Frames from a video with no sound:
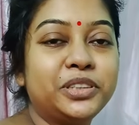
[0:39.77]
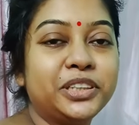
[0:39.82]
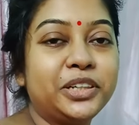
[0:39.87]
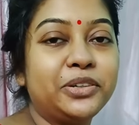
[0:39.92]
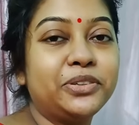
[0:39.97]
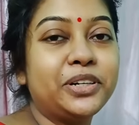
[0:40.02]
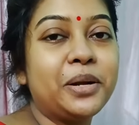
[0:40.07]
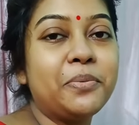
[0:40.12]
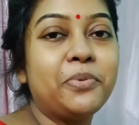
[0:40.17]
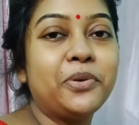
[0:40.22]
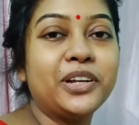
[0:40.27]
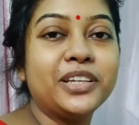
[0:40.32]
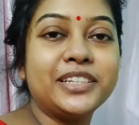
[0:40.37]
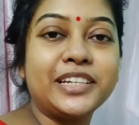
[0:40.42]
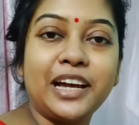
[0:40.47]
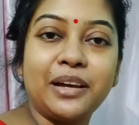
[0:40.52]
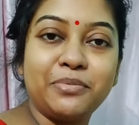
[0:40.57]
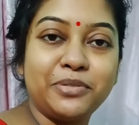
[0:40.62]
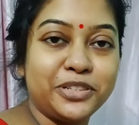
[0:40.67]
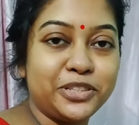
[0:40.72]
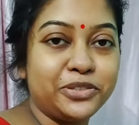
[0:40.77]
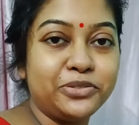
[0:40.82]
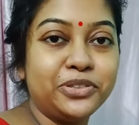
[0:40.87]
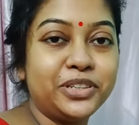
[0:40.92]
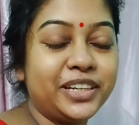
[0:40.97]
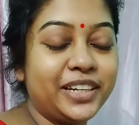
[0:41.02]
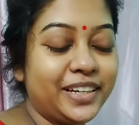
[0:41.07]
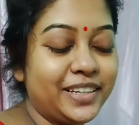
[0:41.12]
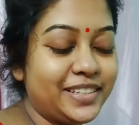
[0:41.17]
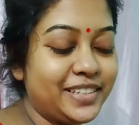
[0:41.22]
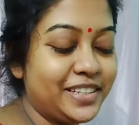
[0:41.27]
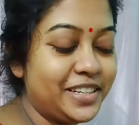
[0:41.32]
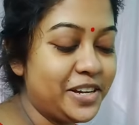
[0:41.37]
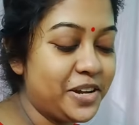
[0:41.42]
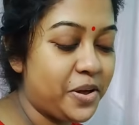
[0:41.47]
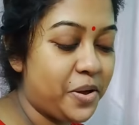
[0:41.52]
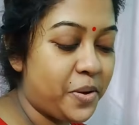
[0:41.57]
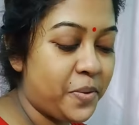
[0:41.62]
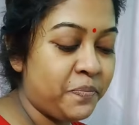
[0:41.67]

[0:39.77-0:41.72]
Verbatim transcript: ঘুম থেকে ওঠার পরে চা বিস্কুট খেয়েছি